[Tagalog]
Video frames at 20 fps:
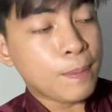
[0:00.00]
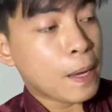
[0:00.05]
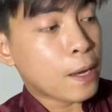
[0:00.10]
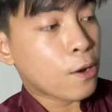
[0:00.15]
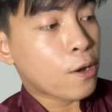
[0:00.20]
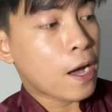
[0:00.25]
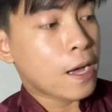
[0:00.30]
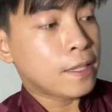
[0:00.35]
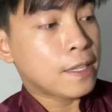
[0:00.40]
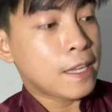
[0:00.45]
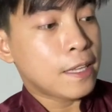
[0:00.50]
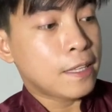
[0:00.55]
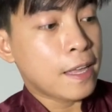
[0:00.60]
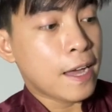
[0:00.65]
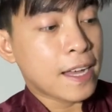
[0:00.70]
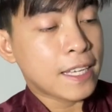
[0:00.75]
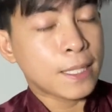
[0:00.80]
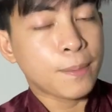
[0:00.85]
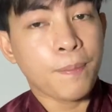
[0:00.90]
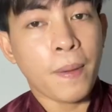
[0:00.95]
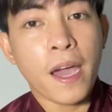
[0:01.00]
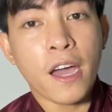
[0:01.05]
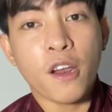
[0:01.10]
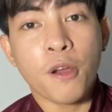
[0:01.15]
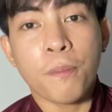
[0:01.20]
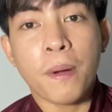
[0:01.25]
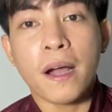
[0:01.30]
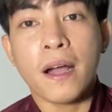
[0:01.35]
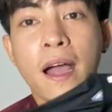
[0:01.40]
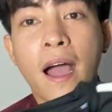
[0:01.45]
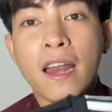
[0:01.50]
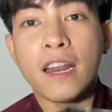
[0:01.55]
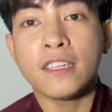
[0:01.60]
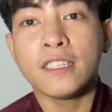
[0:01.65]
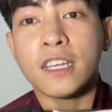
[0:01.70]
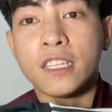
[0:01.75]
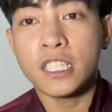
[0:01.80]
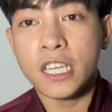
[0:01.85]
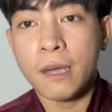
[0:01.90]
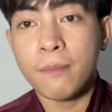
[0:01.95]
merong Adidas, pero pag galing
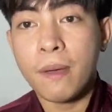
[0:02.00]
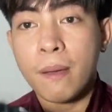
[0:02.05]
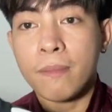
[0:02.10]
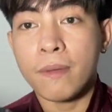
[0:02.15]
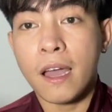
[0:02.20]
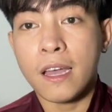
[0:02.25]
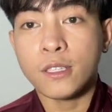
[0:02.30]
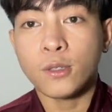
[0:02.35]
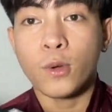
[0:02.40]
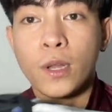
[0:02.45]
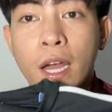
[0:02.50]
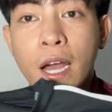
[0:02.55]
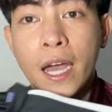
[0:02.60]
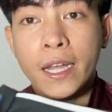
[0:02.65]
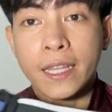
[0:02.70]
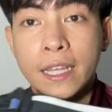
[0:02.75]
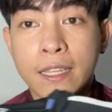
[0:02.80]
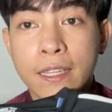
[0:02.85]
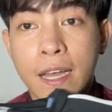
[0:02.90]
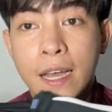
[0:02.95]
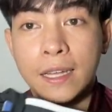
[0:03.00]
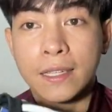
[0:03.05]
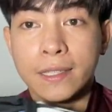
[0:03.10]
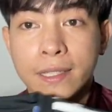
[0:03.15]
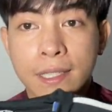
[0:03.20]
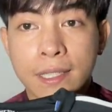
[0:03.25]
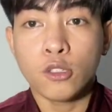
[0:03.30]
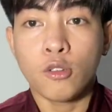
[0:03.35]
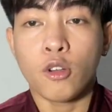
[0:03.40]
sa GMM guys, walang Adidas.